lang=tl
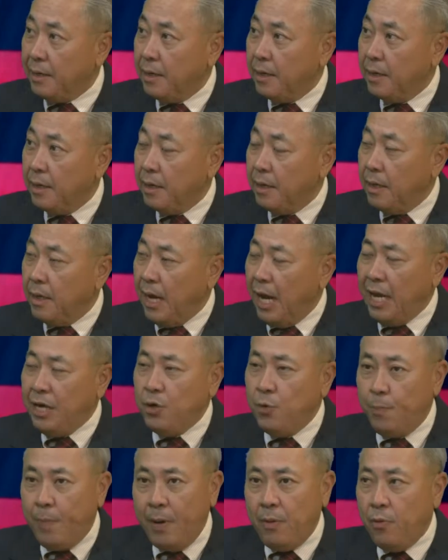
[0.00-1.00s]
Opo, opo. Ano
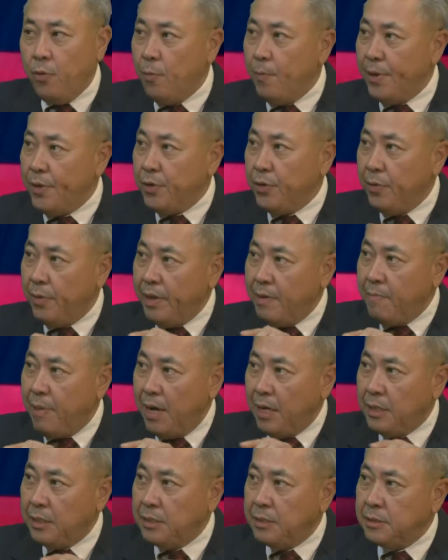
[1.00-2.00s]
dalawa pa lang. ho ba yung
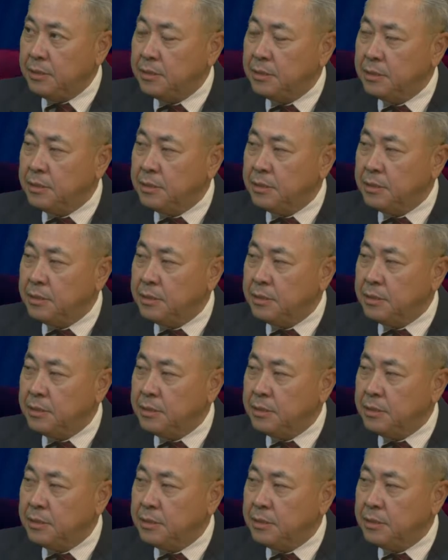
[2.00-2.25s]
ibang...